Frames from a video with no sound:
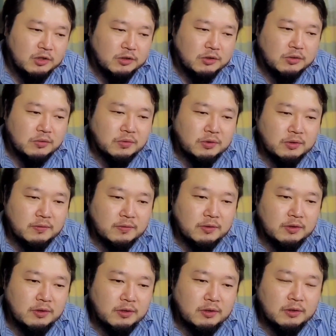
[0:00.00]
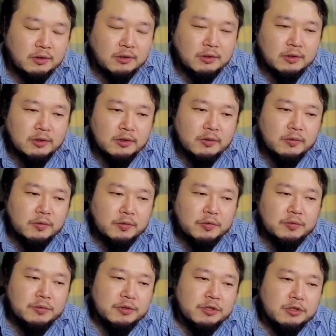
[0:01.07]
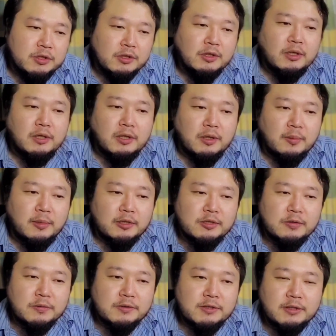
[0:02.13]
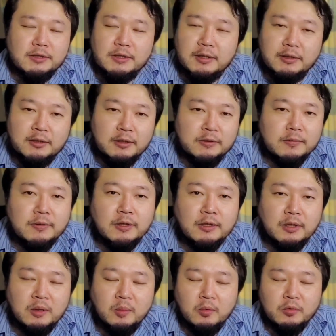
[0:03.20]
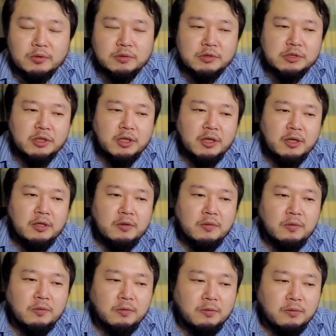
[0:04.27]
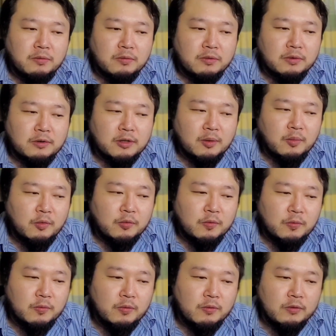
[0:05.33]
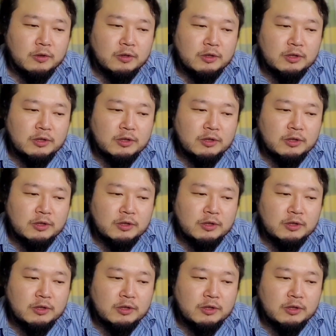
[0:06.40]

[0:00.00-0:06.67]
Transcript: そういった時に、どういう風にしたら、まあ女性だったりとかね、もう少し軽量なものを、